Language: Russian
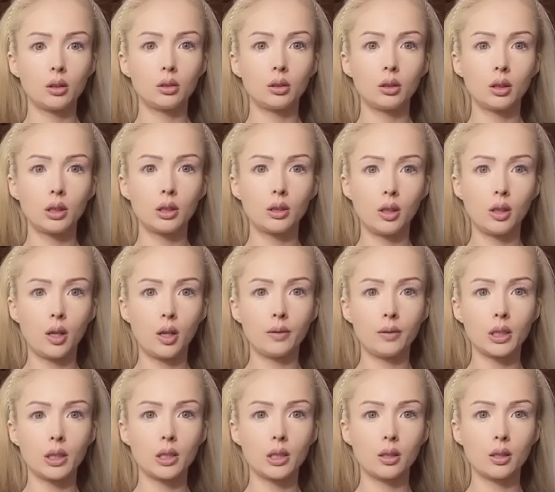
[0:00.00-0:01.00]

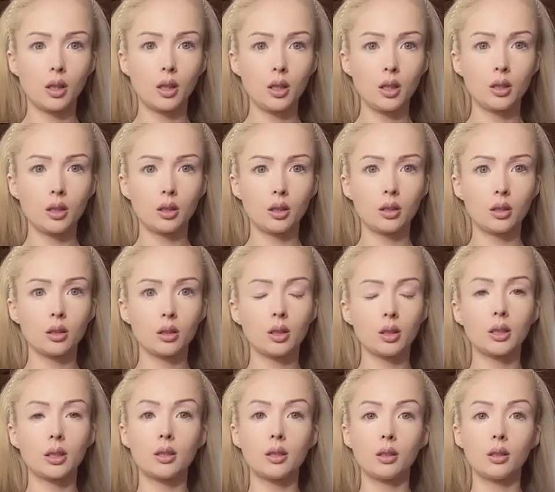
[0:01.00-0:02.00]
Здравия, соратники!
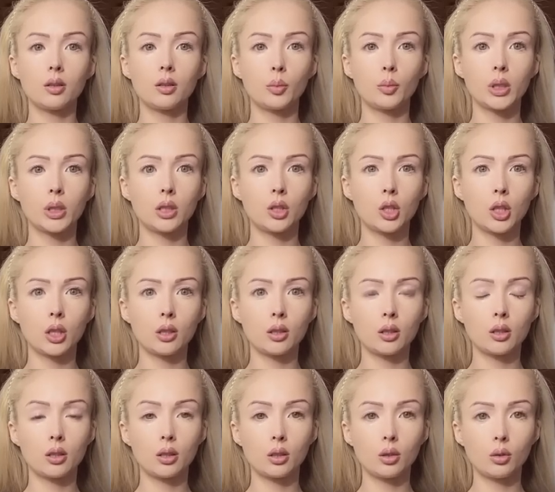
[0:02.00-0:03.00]
Хотелось бы сейчас
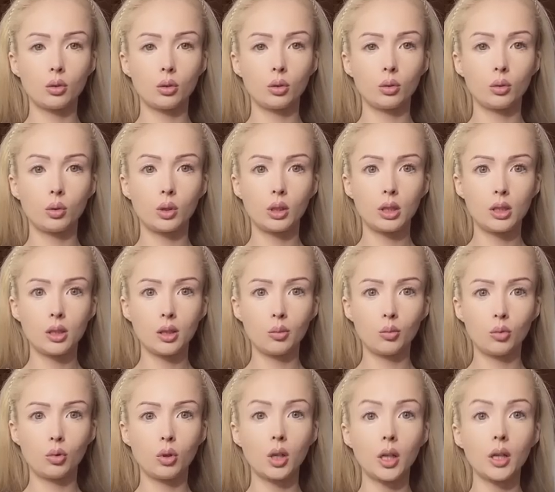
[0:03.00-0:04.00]
затронуть
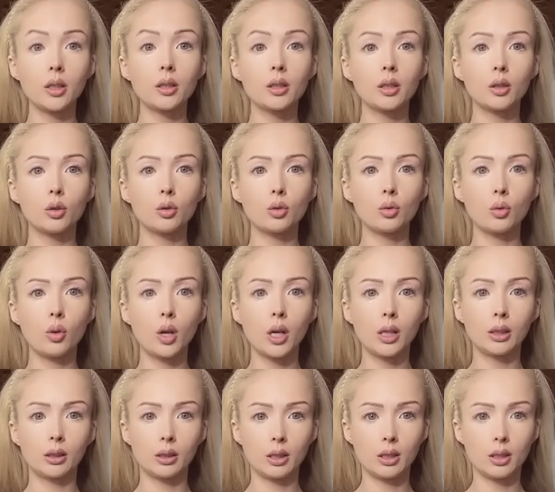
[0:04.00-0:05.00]
тему
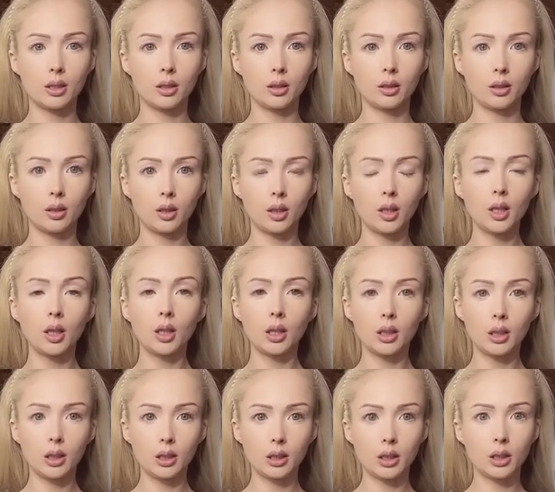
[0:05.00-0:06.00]
асексуальности.
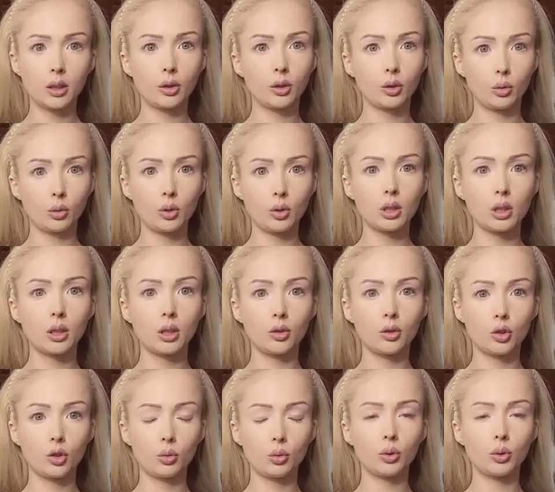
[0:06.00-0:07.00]
Для тех, кто не знает,
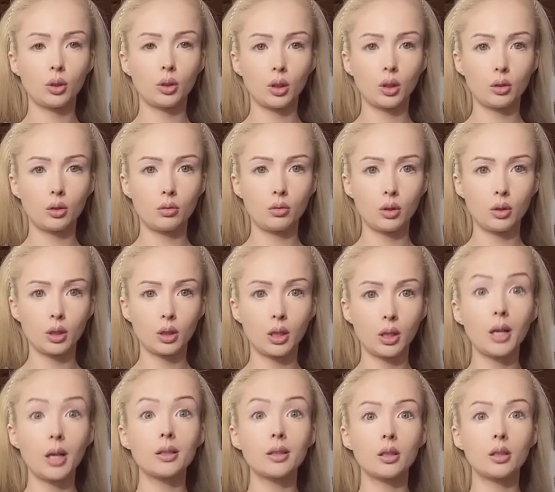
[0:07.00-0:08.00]
что это такое,
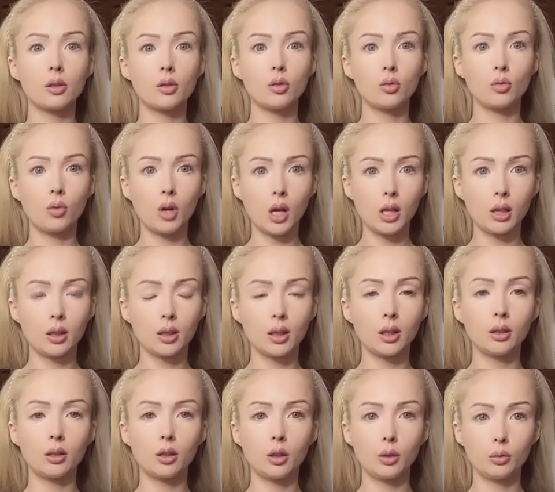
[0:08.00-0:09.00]
асексуалы –
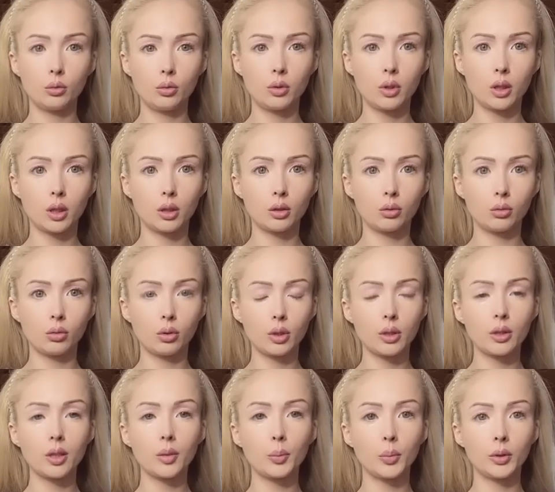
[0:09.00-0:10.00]
это люди,
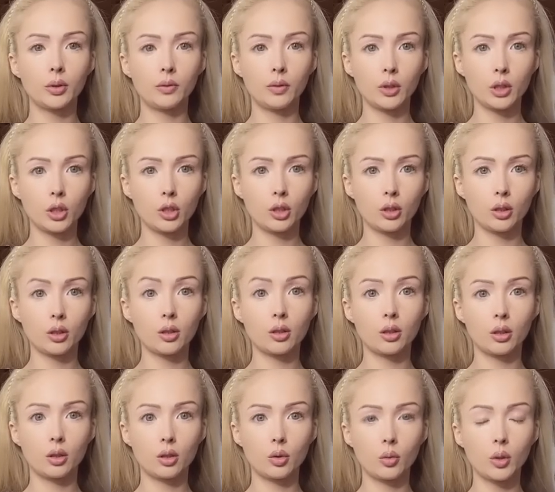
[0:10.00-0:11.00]
которые не подвержены
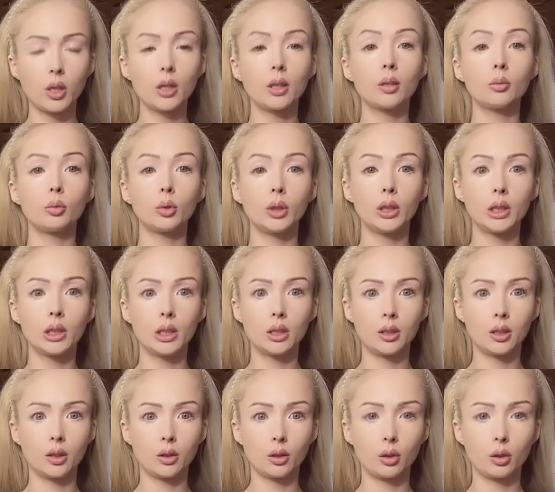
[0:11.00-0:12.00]
сексуальному
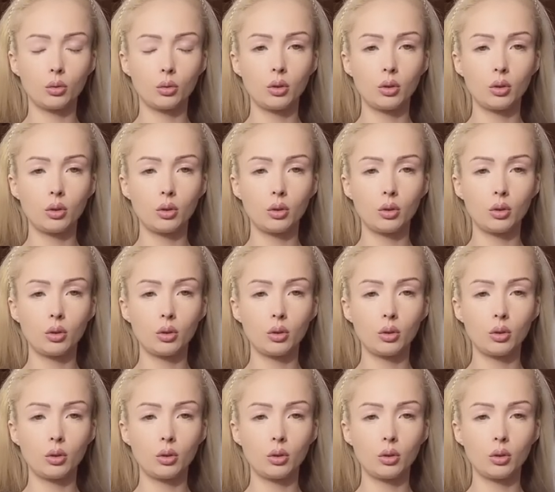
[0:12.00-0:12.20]
инстинкту.